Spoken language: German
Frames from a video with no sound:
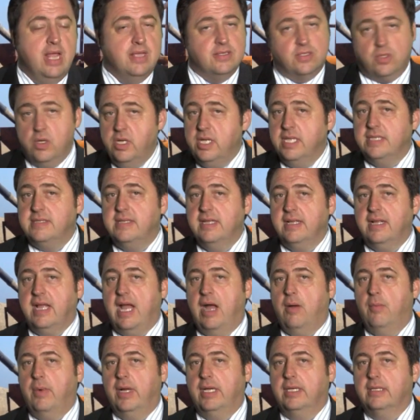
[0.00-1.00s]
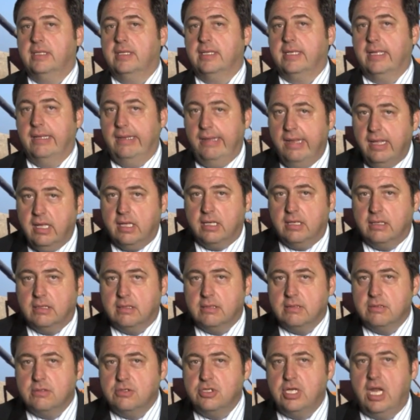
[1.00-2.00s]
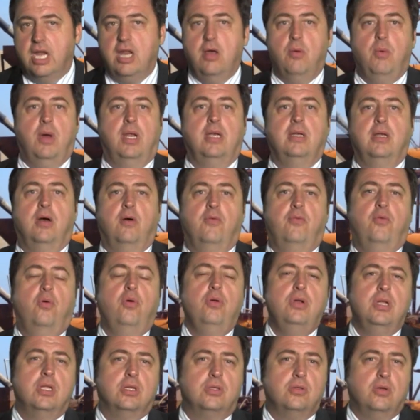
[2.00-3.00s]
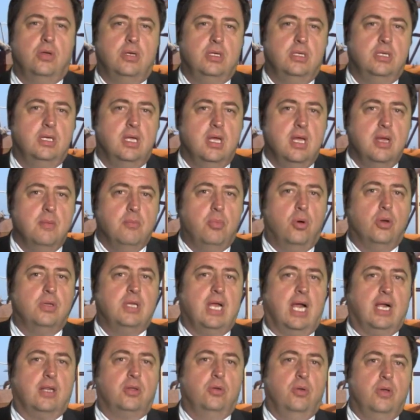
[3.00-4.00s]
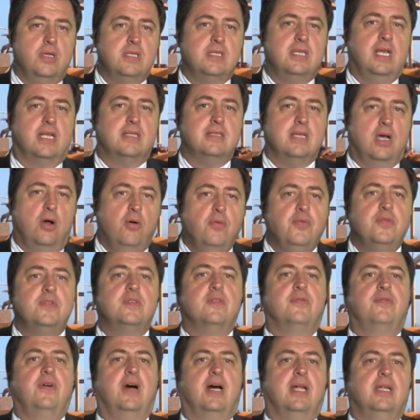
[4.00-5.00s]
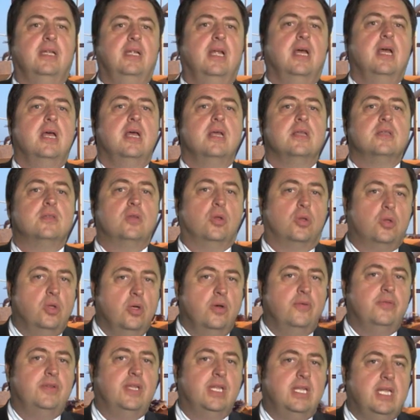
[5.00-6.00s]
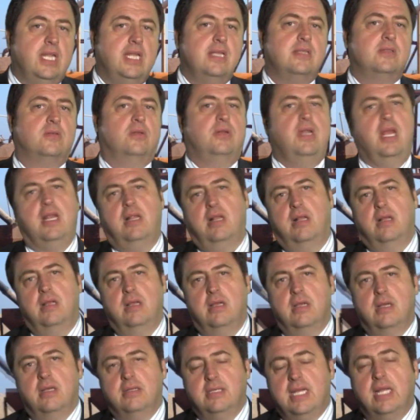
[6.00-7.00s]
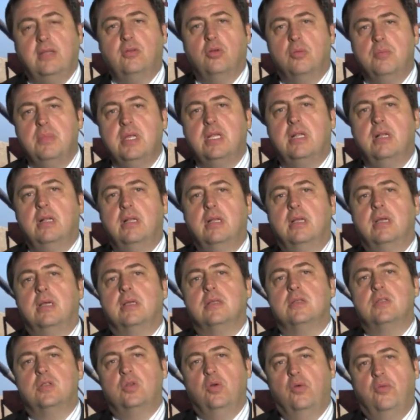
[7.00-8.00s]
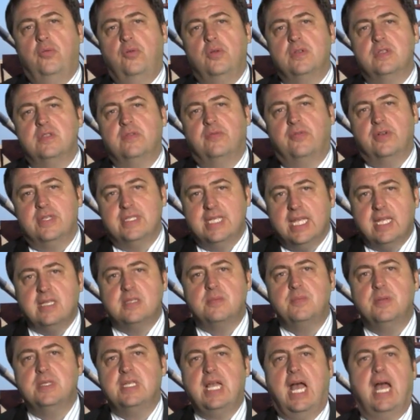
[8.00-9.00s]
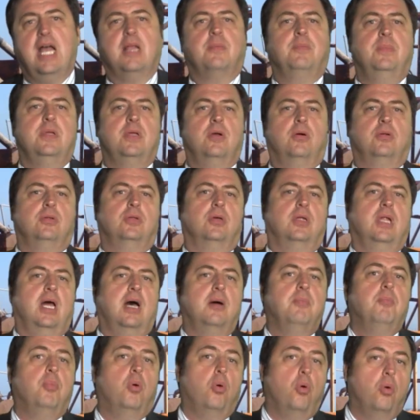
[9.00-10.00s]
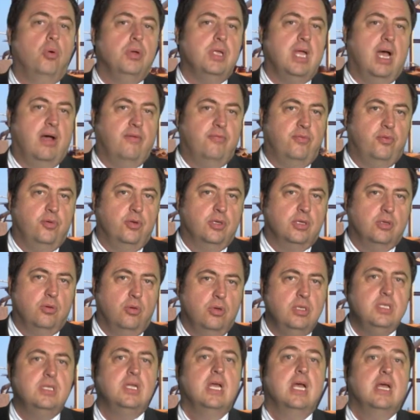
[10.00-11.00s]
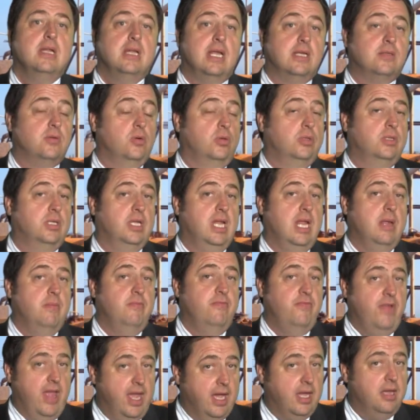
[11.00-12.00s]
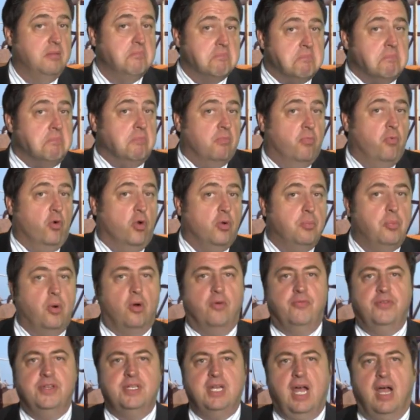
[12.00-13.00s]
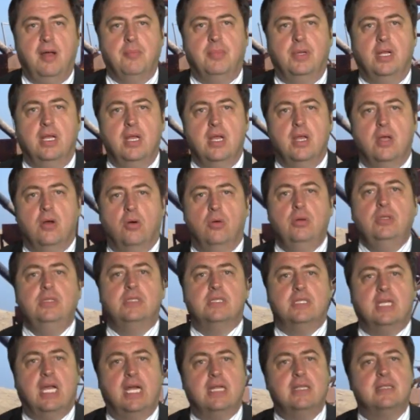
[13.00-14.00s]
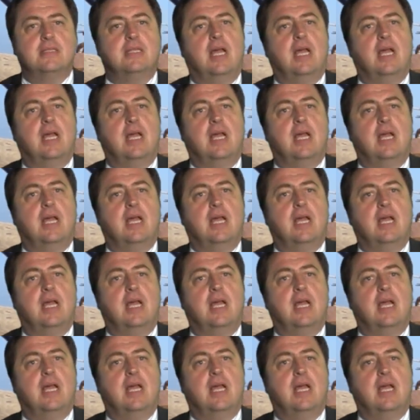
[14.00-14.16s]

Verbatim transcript: Sollte es in Carbon gelingen, Charawan auf 100 Tonnen pro Tag Durchsatz aufzufahren, so dürfte dies zu Nettomittelzuflüssen von 6 bis 8 Millionen Dollar pro Jahr führen und das Unternehmen wäre wohl profitabel und kann